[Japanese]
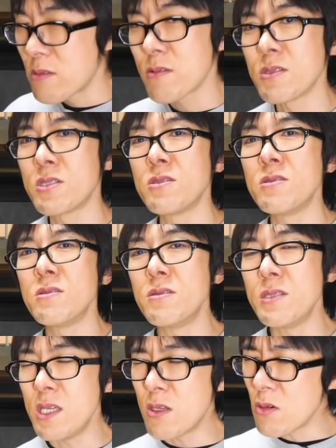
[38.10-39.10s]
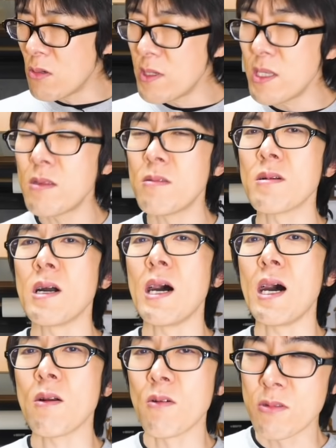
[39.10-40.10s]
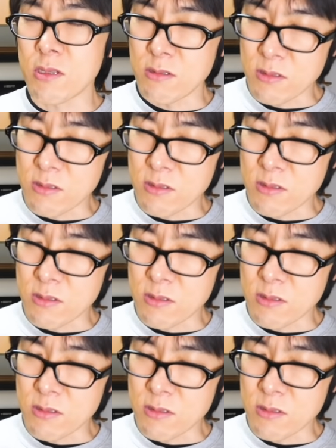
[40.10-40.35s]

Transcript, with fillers: ント中2コメントが顎と